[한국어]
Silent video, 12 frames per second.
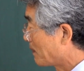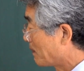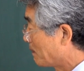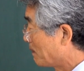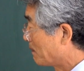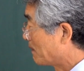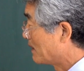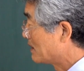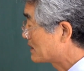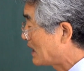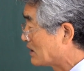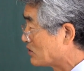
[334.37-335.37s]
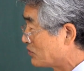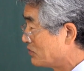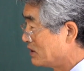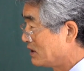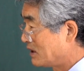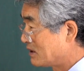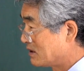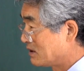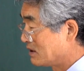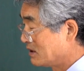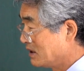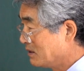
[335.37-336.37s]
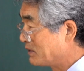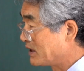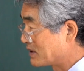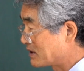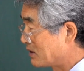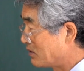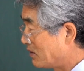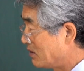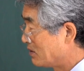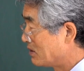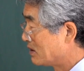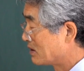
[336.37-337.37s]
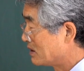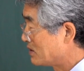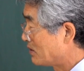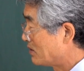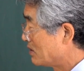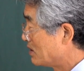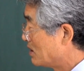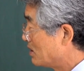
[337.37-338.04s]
음, 상주는 일에는 1번에 서고 그죠?